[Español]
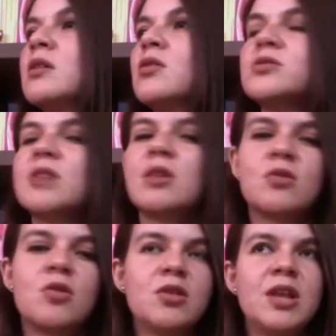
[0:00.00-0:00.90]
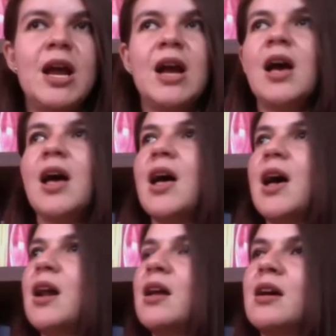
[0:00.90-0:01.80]
costar un ojo de la
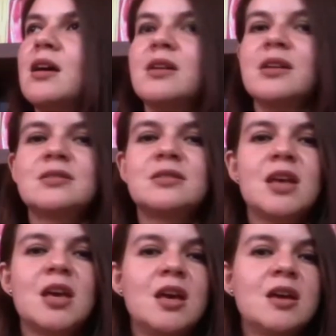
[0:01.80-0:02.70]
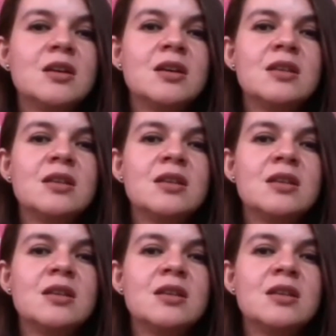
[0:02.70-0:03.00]
cara, este,